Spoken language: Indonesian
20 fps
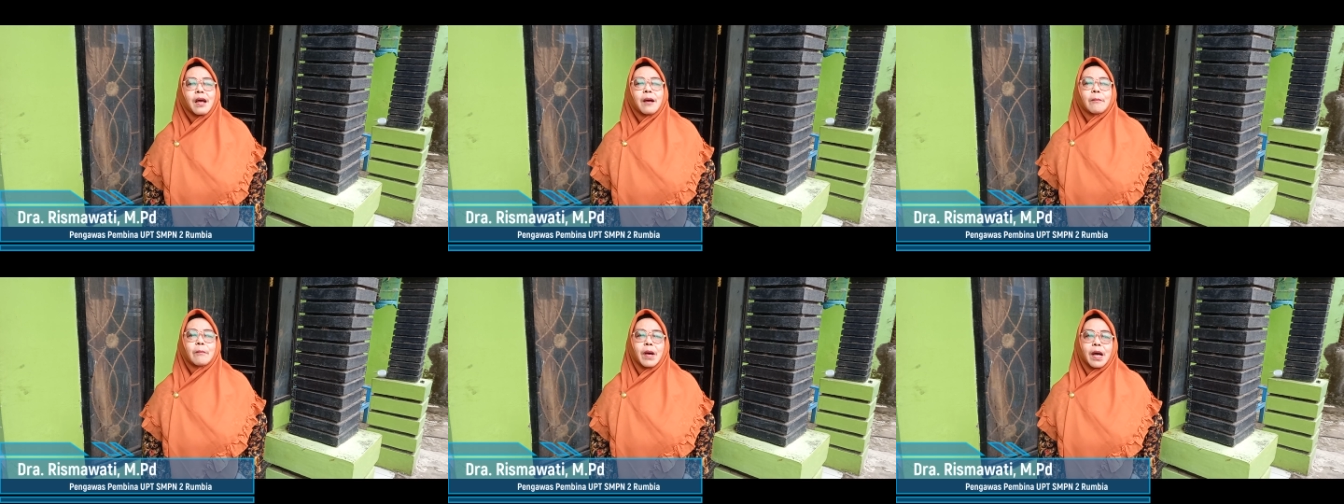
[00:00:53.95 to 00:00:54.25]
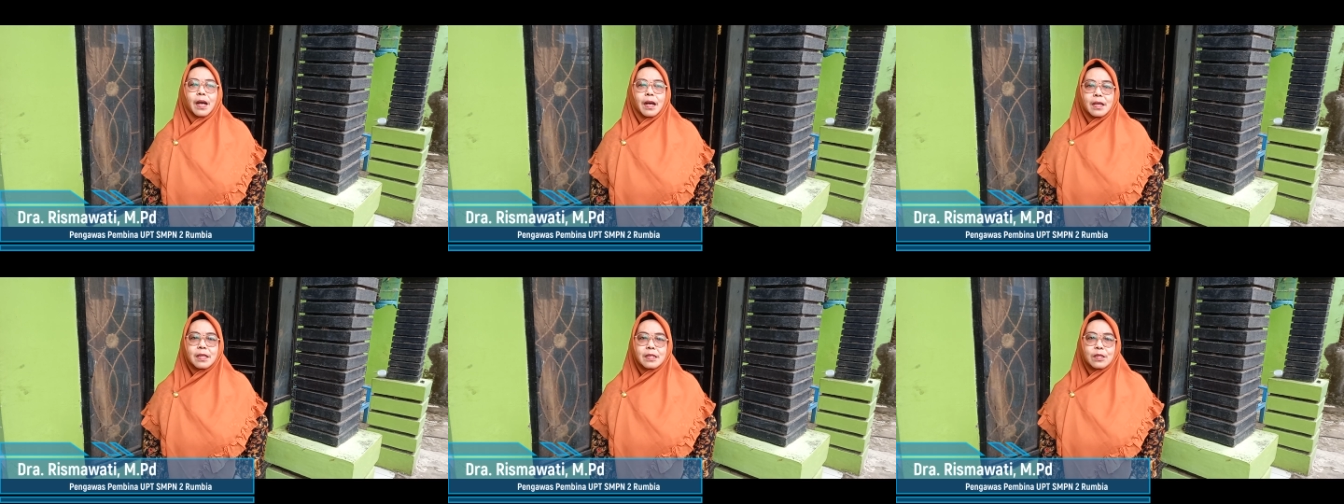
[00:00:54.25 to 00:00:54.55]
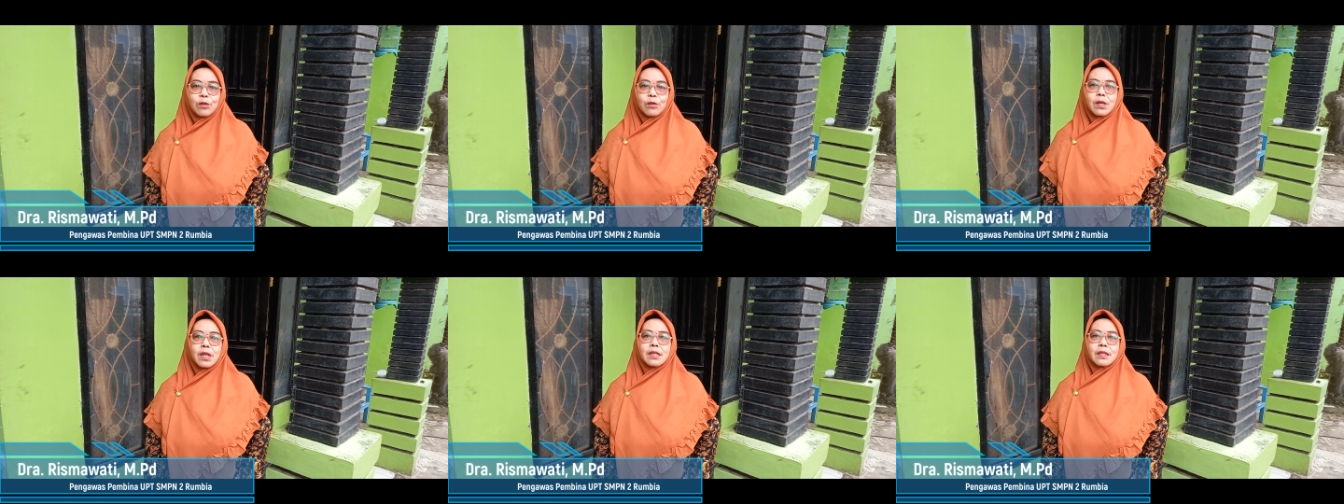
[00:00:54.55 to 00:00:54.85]
maka
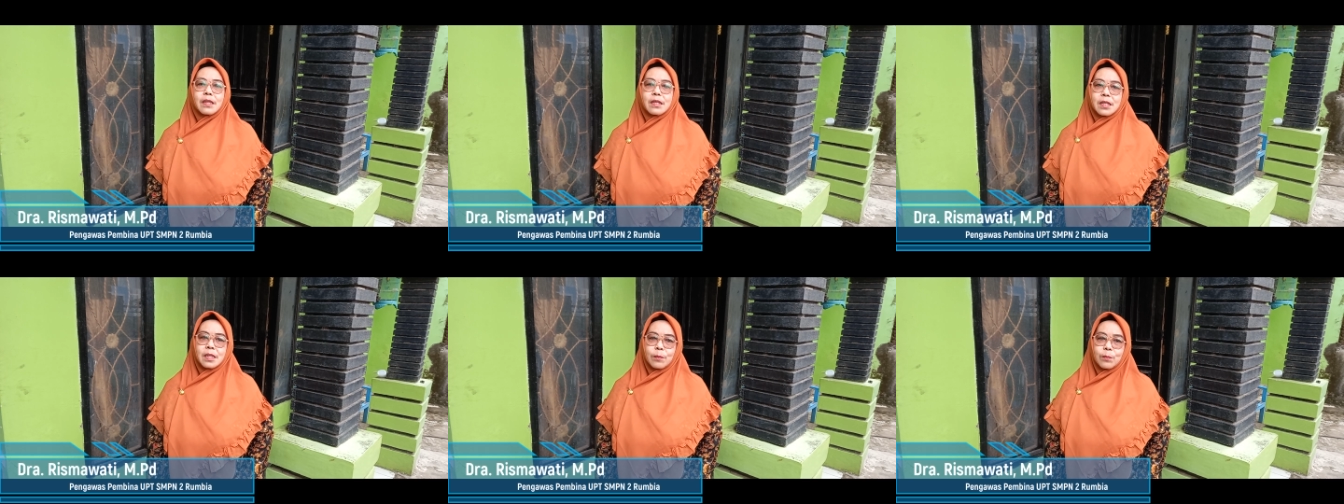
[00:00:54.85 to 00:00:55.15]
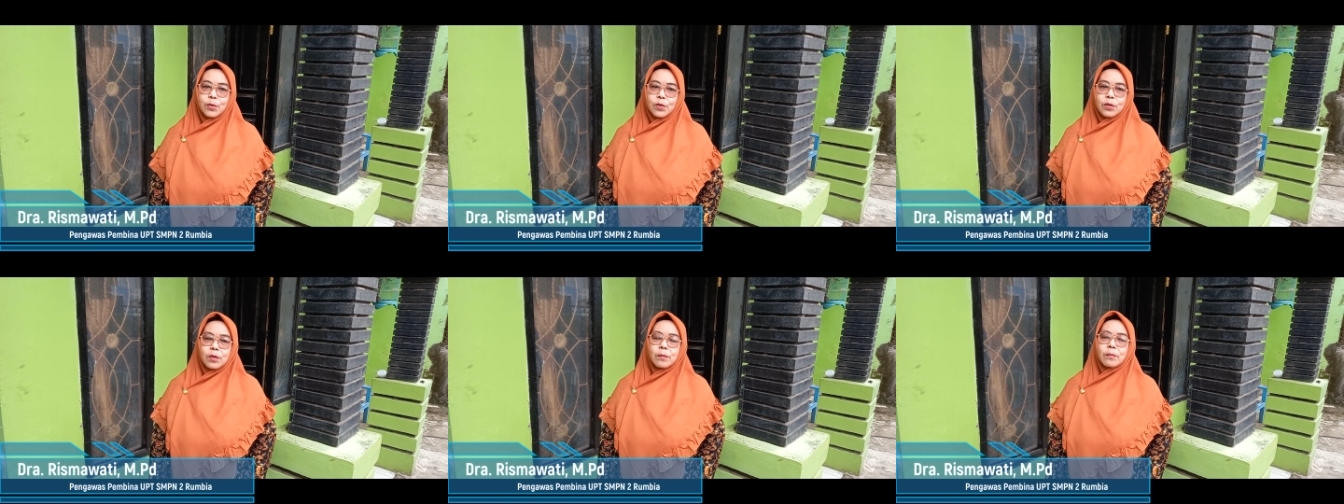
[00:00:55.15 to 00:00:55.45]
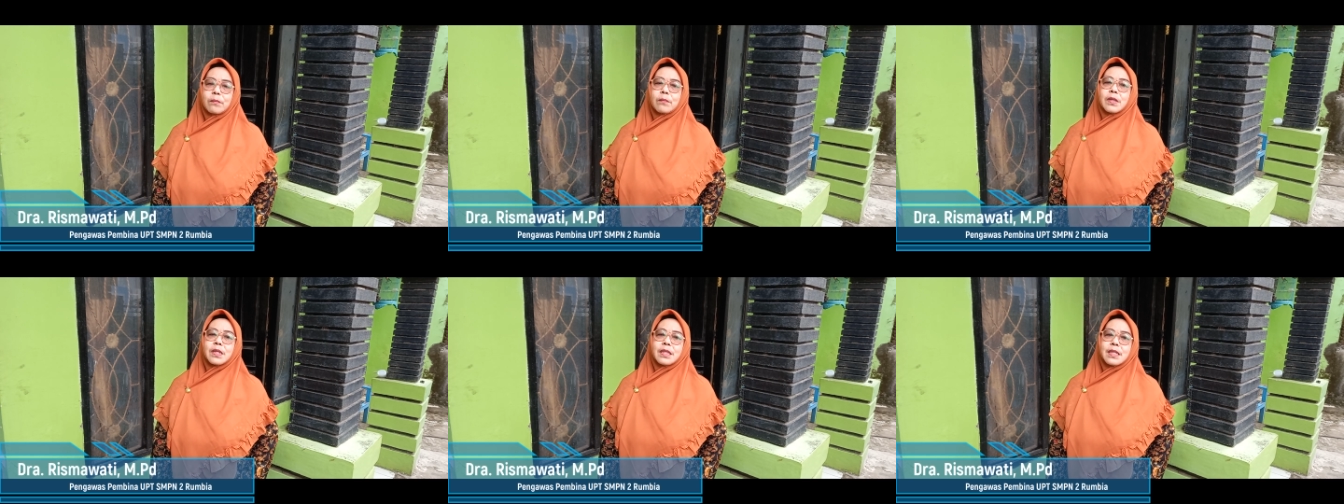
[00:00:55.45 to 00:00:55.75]
sekolah tersebut
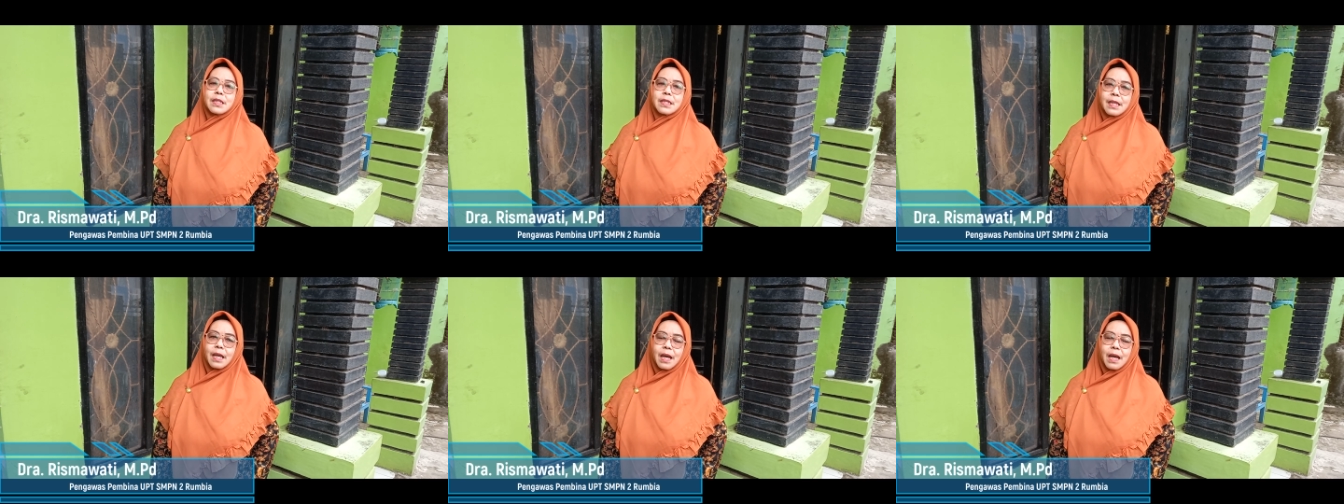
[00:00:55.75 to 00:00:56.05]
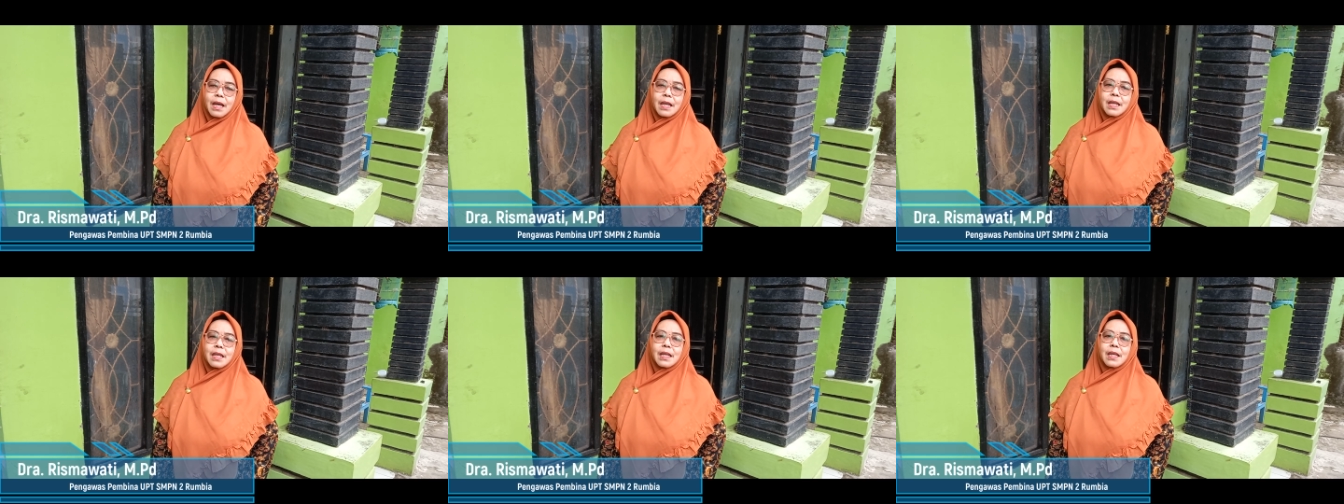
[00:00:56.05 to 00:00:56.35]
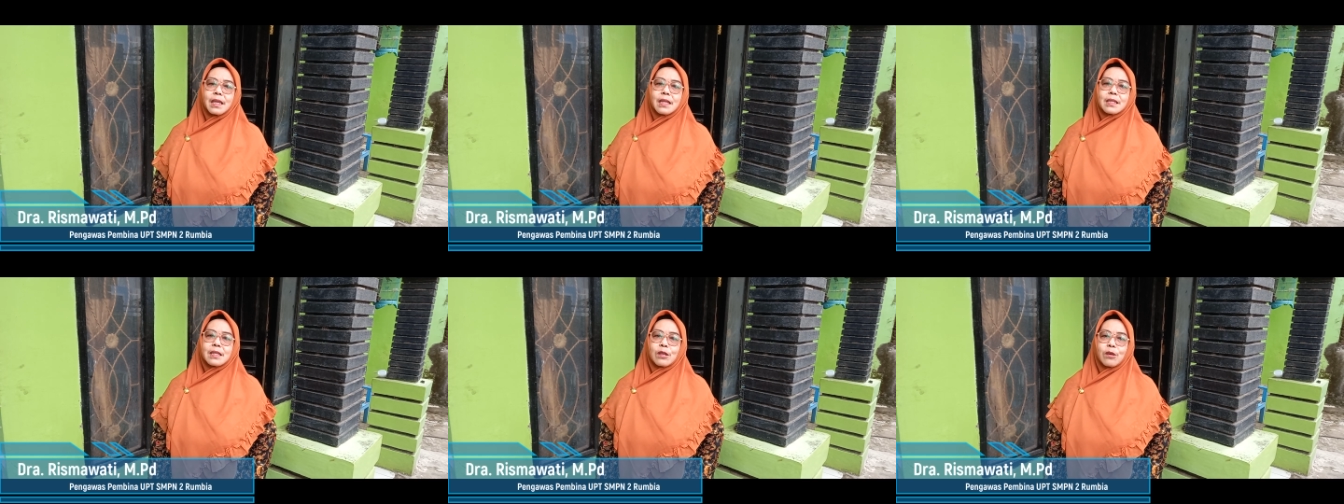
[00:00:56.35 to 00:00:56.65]

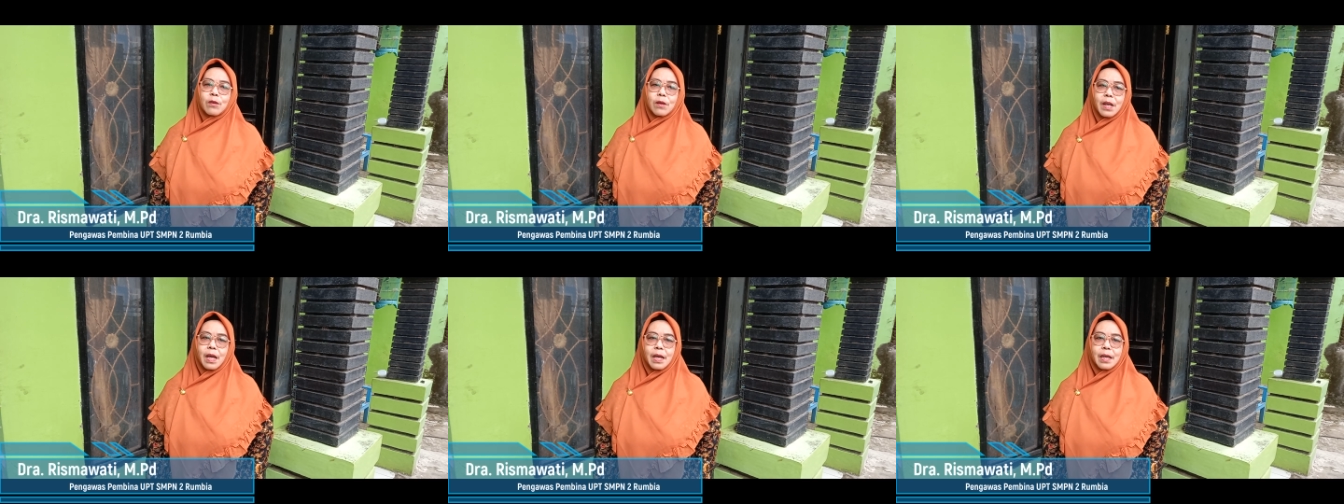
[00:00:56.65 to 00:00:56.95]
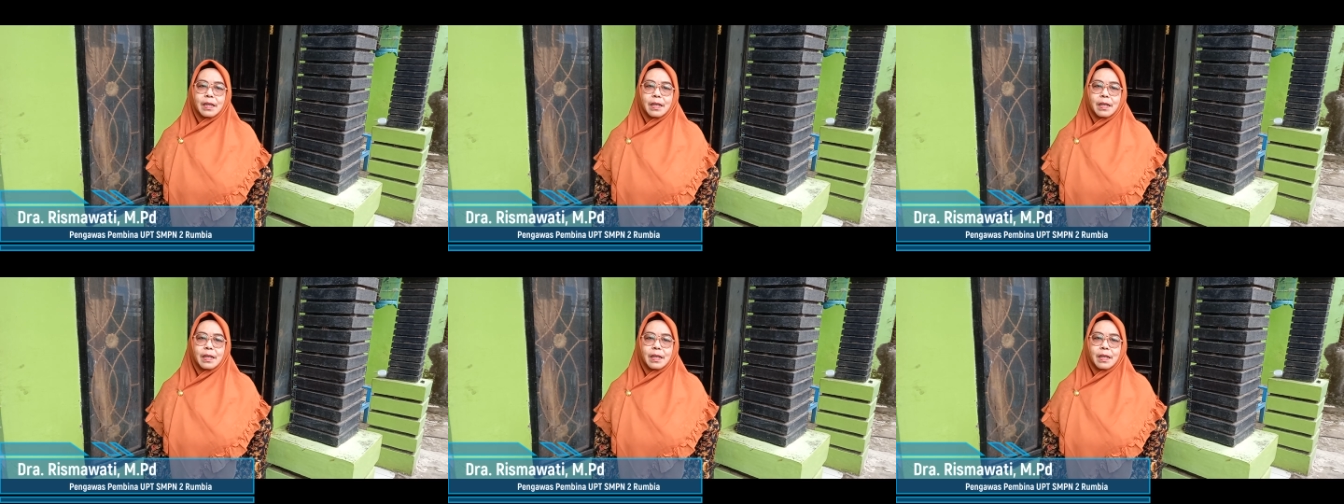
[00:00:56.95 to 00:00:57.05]
menjadi sekolah